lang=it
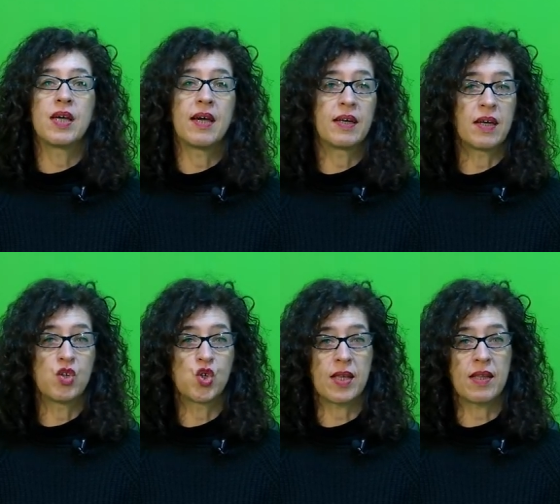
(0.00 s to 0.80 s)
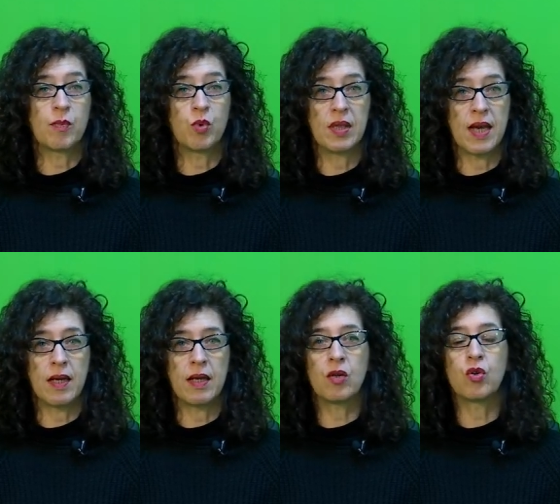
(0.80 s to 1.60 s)
anche la giornata
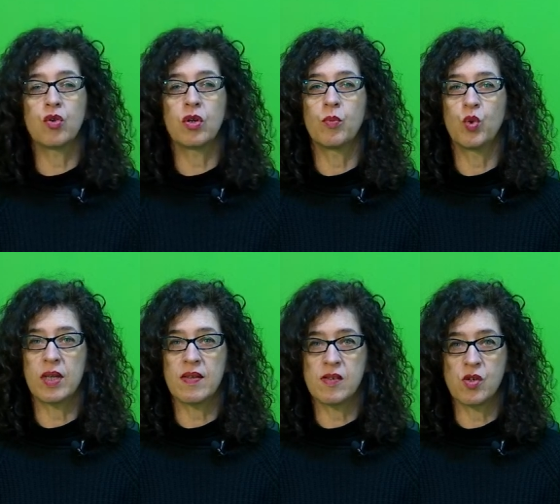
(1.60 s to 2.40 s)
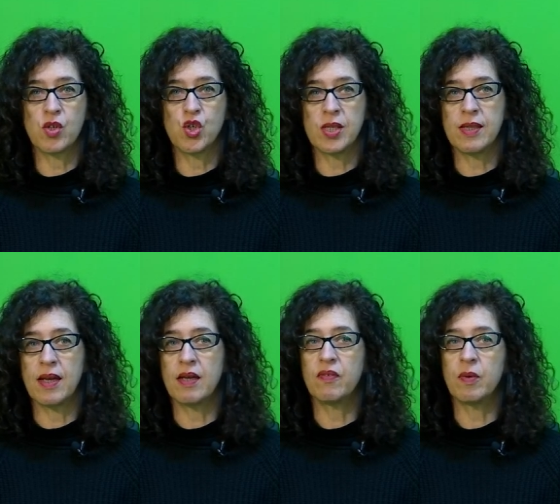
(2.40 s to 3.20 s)
mondiale contro le mutilazioni
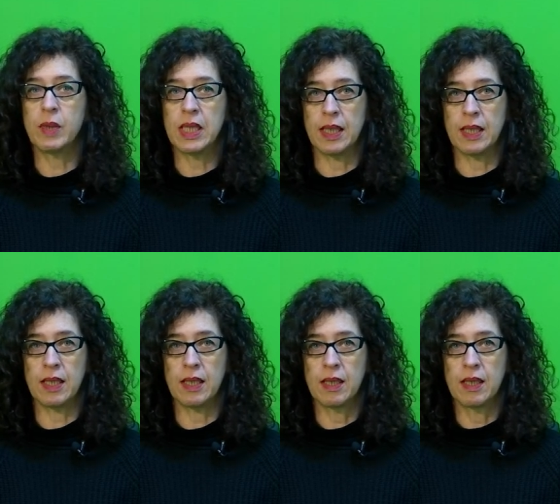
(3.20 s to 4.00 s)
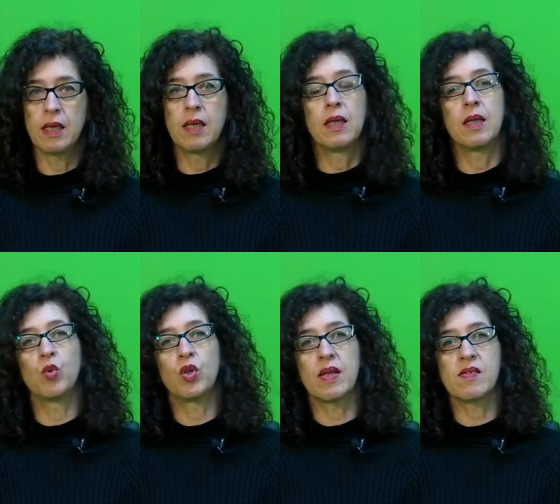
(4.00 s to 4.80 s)
genitali femminili, le
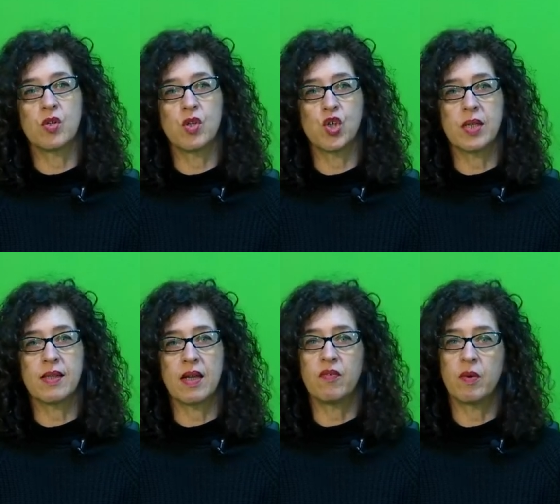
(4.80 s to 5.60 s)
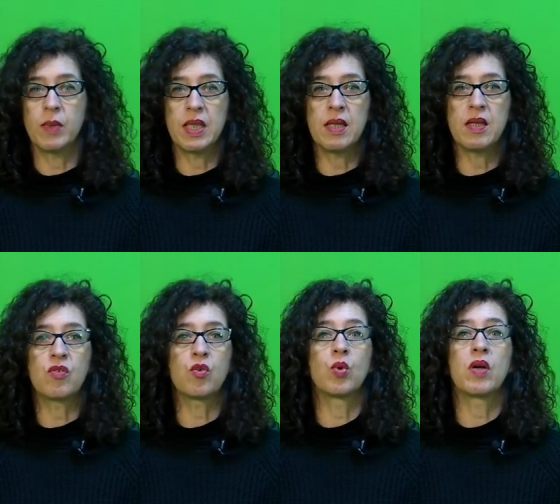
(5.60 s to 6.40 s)
mutilazioni genitali femminili
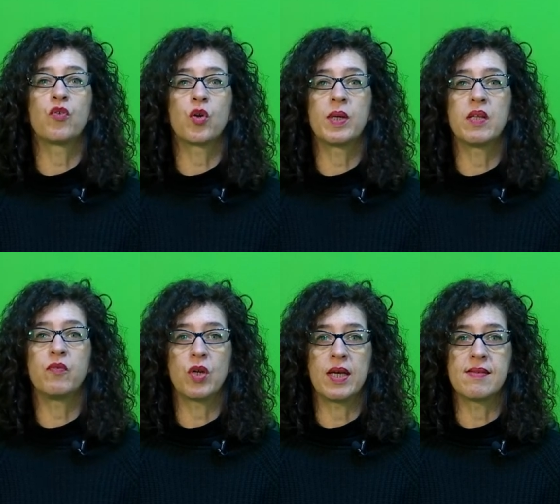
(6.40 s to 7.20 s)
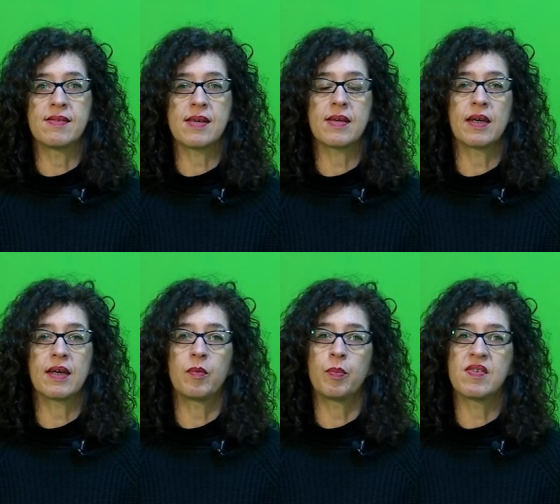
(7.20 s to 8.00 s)
sono una forma di violenza che
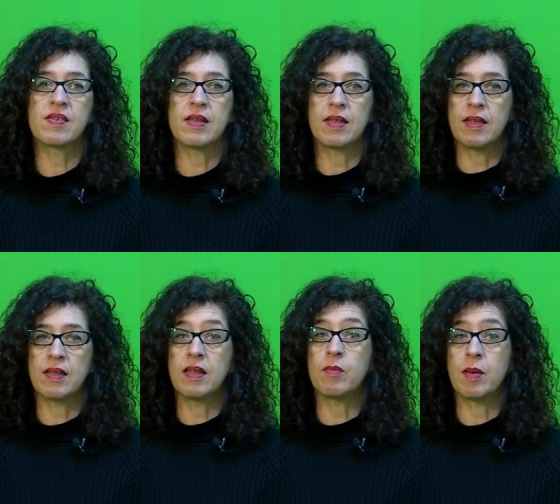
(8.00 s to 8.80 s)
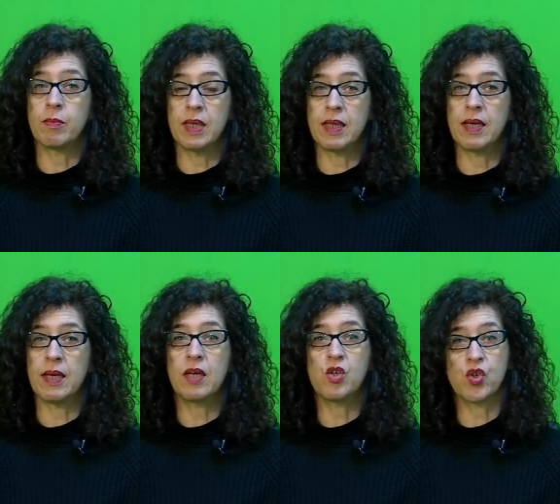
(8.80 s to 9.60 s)
calpesta i diritti di
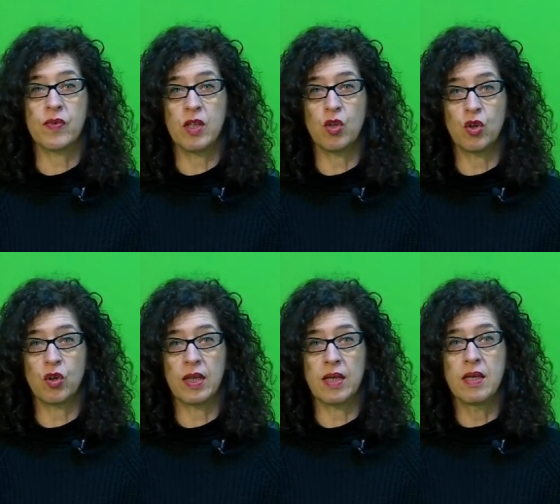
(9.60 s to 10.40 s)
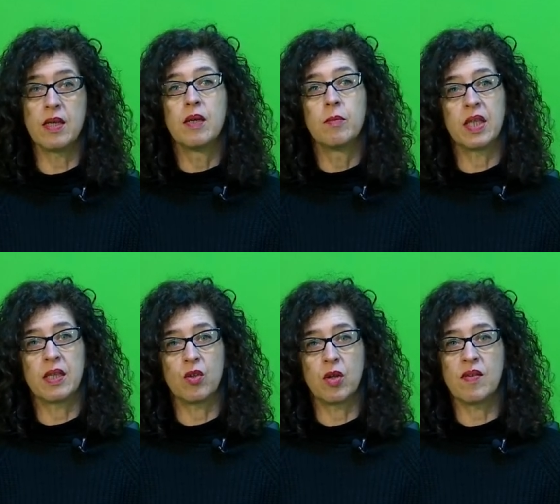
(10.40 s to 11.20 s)
bambine e giovani donne,
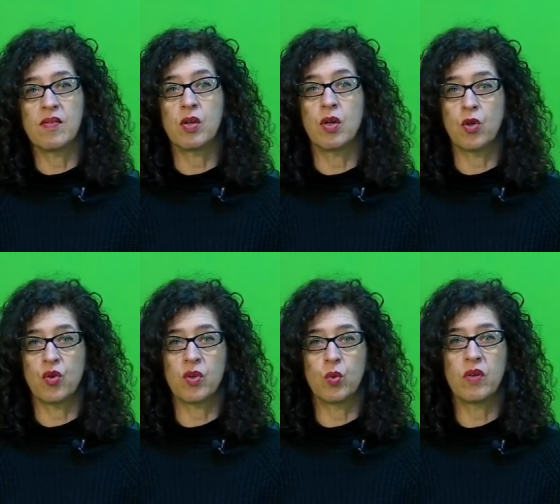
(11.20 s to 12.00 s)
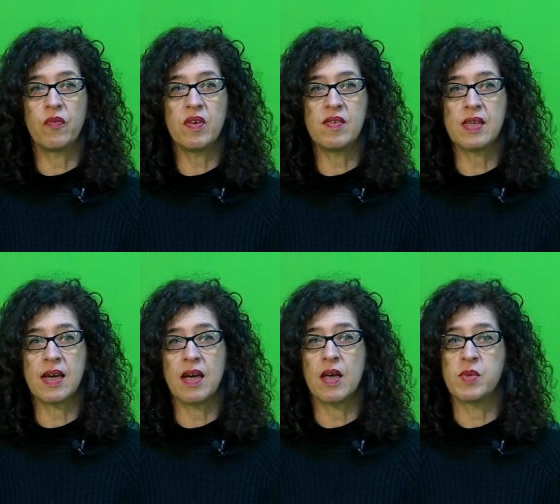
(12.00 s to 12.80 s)
mettendo a rischio la loro salute
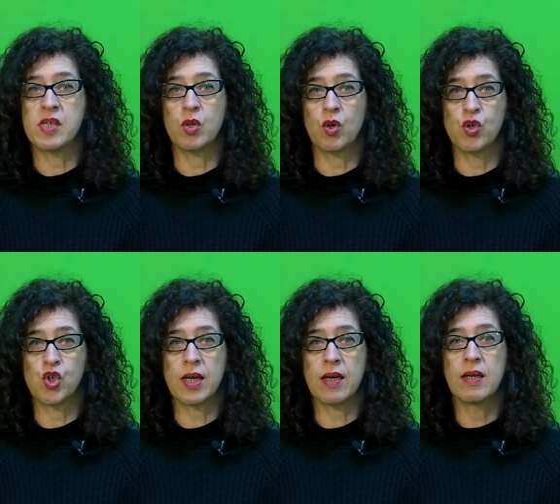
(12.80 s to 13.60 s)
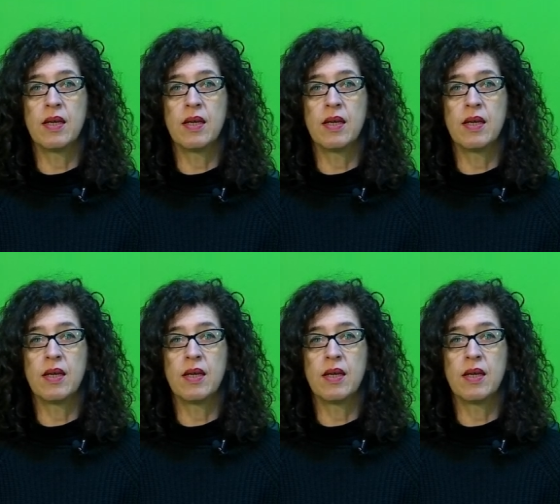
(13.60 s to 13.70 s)
fisica e psicologica